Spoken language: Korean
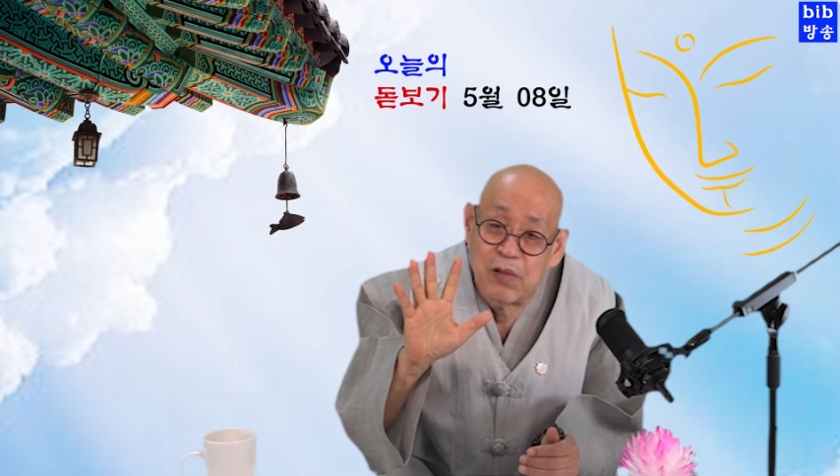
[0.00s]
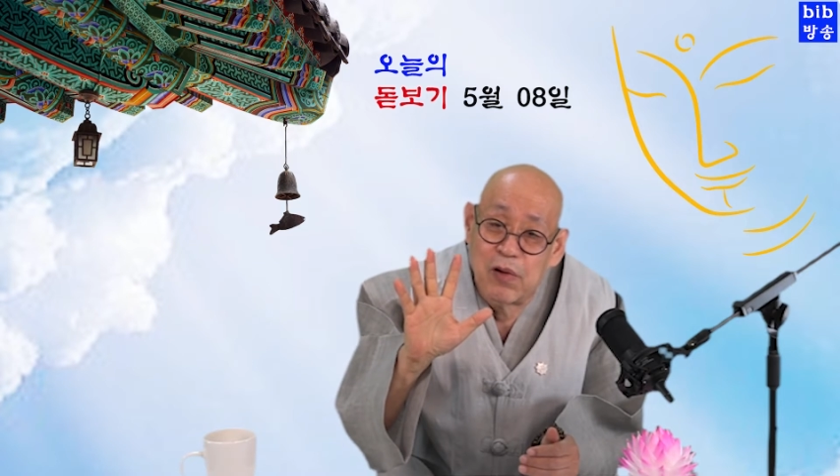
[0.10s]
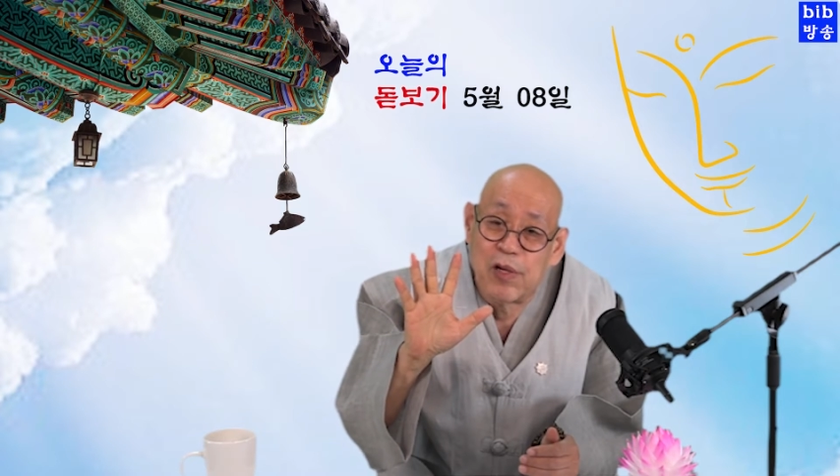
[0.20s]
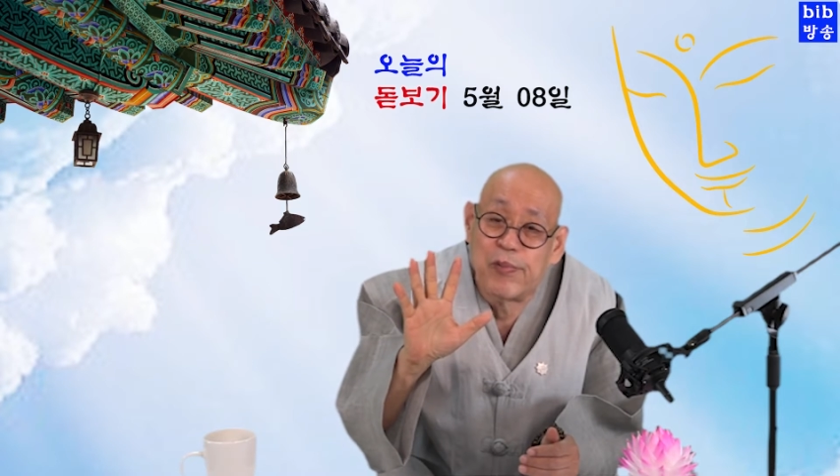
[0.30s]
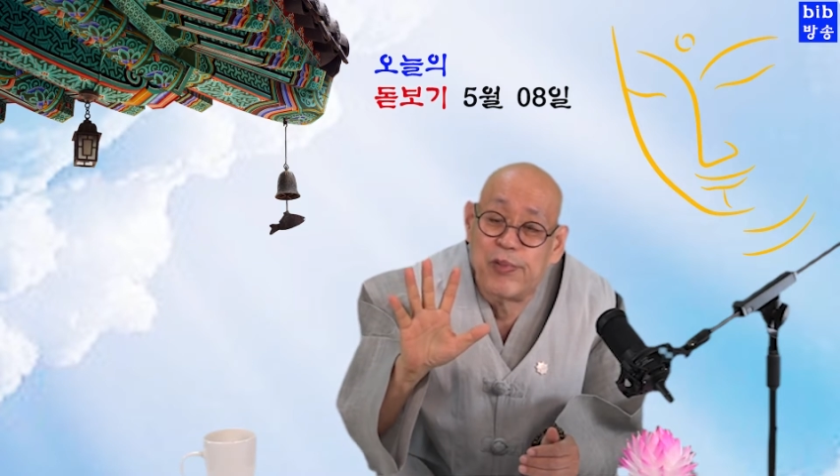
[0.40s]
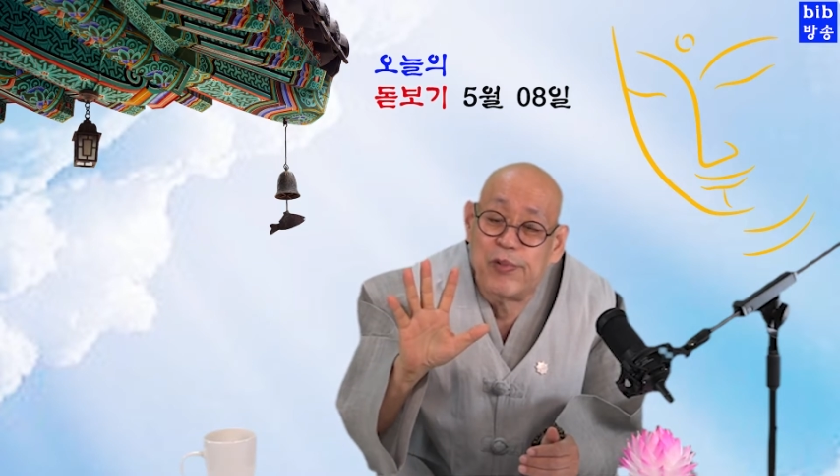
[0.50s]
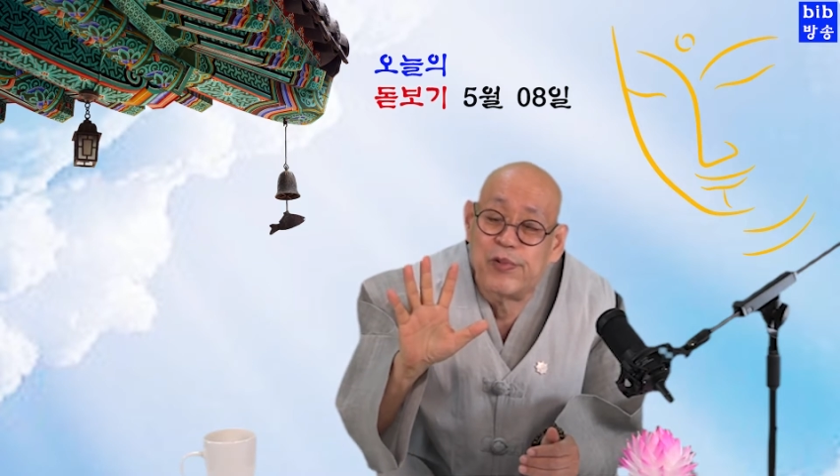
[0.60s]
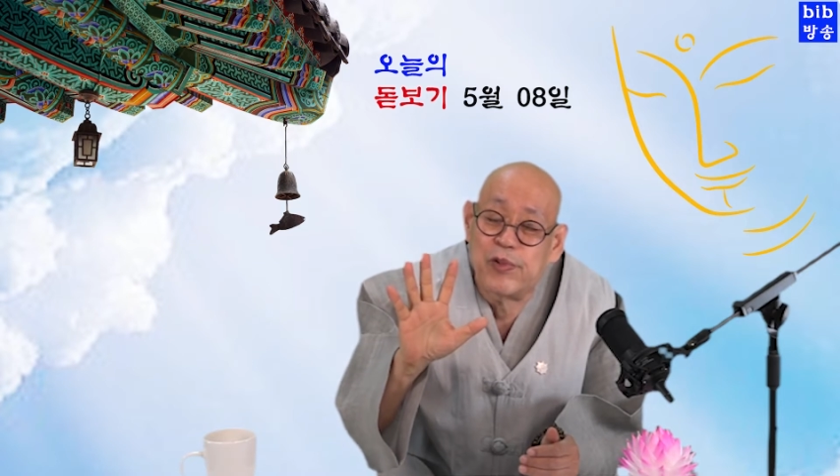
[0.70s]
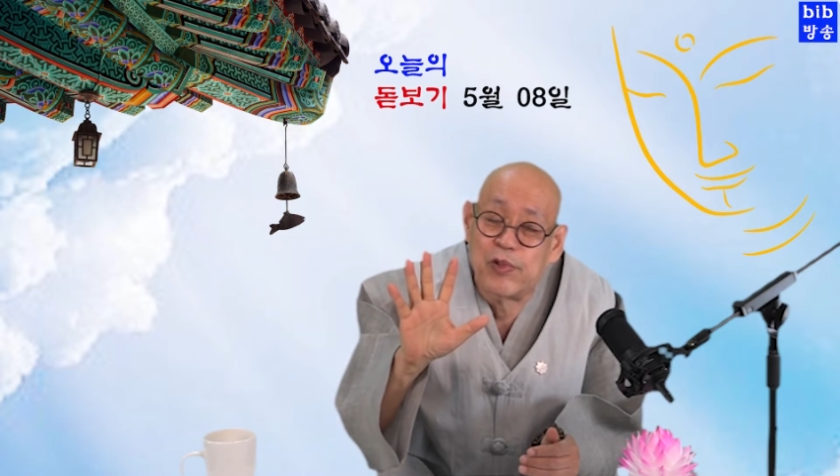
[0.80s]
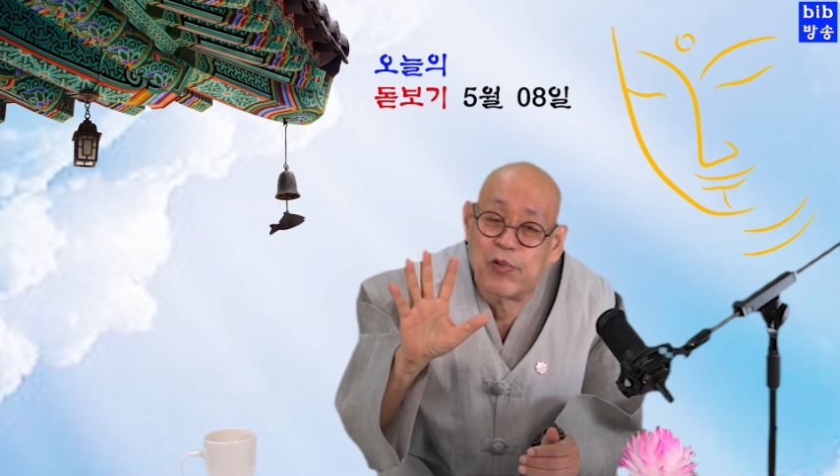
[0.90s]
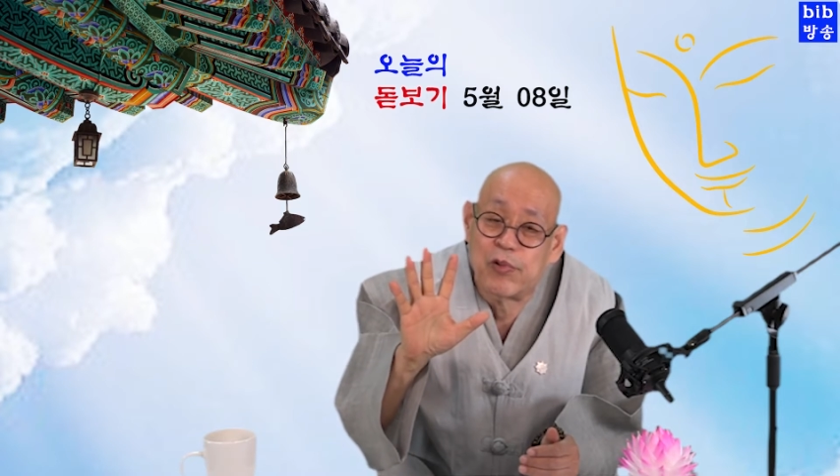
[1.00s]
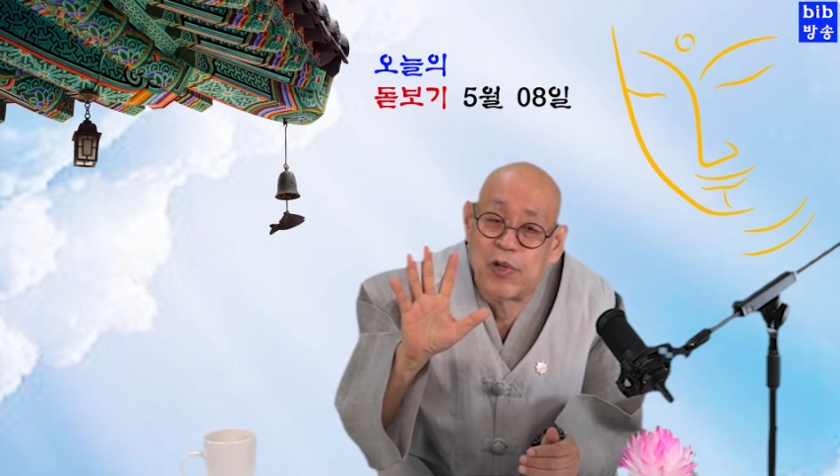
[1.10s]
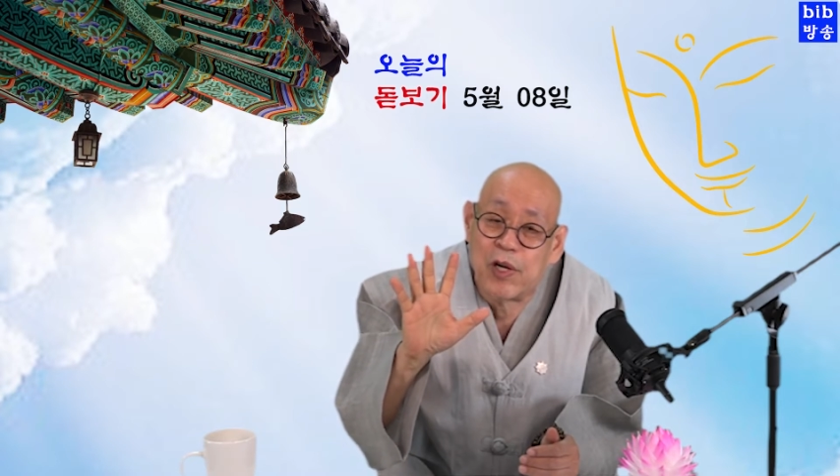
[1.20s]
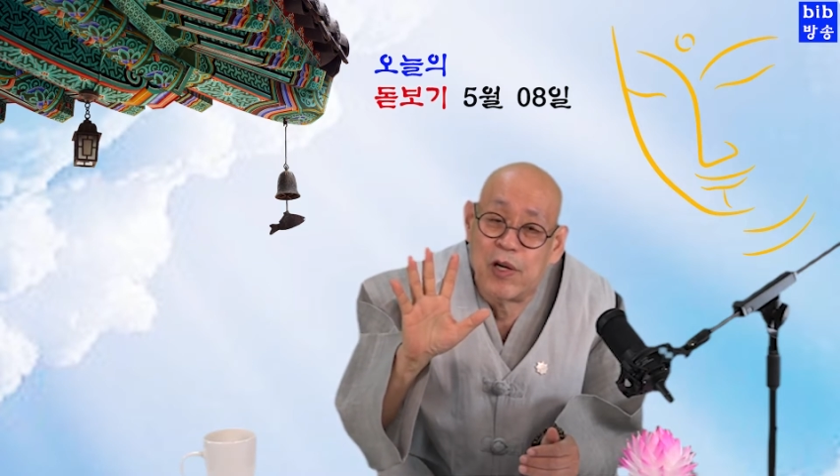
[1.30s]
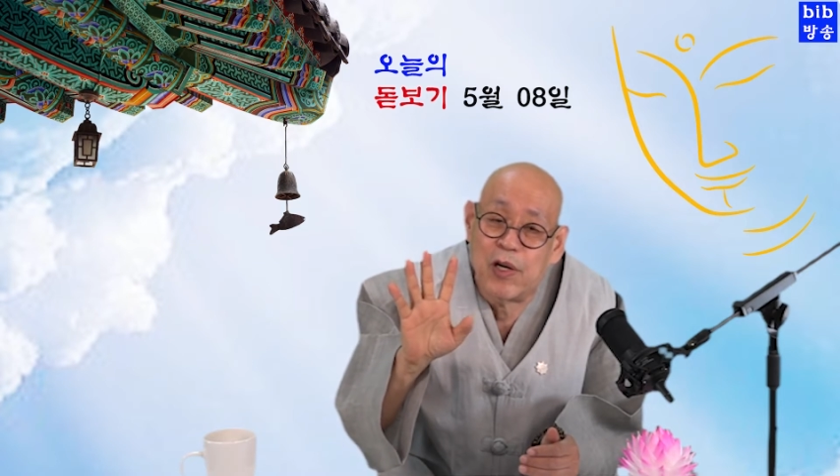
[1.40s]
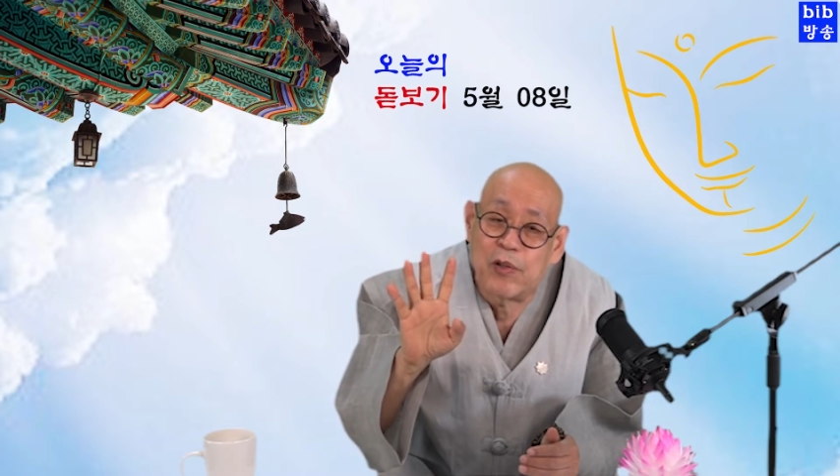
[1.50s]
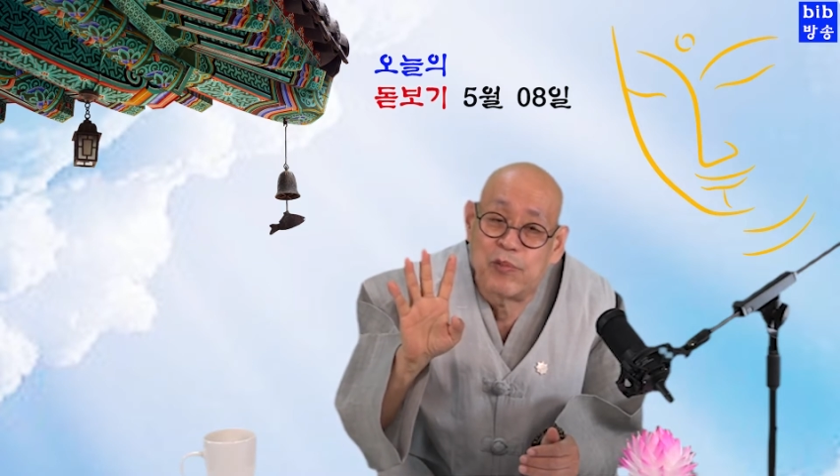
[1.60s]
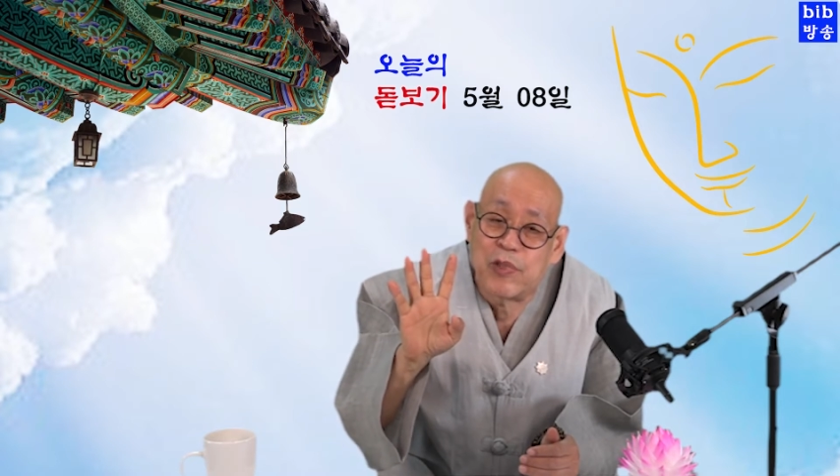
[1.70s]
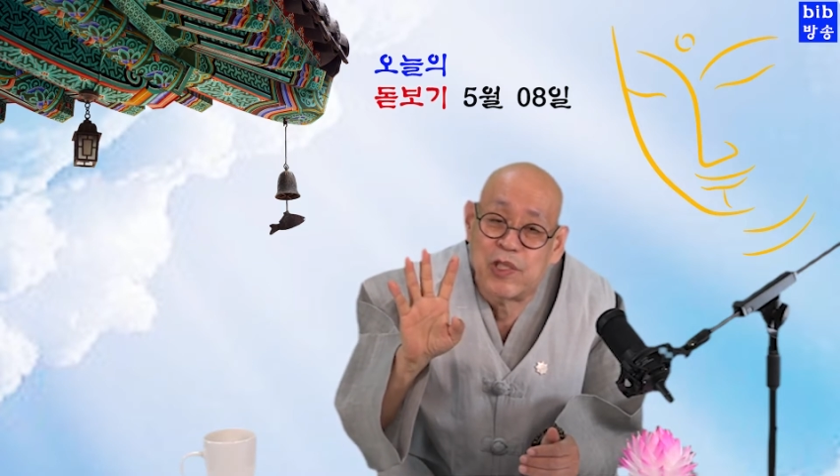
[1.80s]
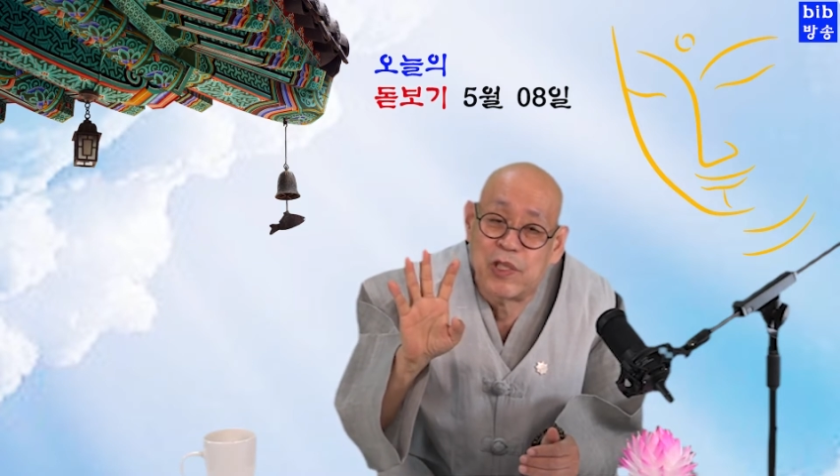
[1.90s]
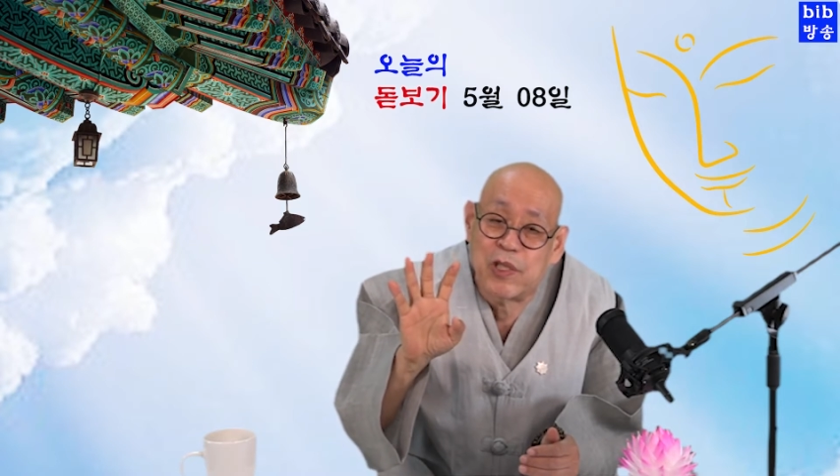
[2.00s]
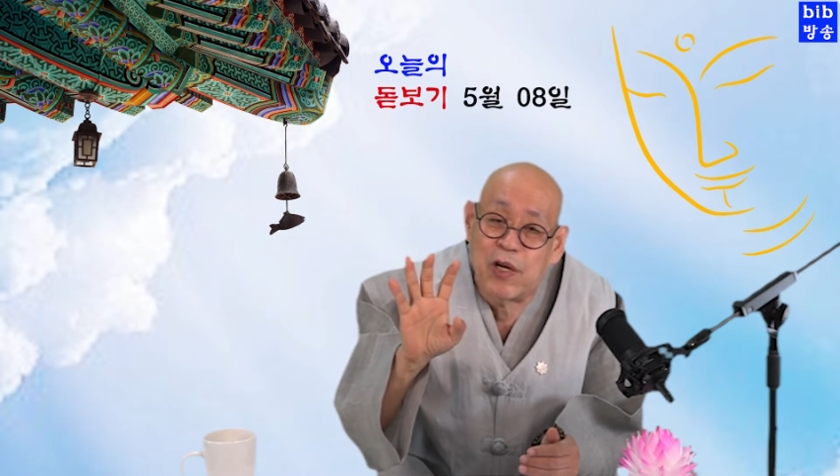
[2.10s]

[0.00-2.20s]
거기 부분적으로 들어가 엄지,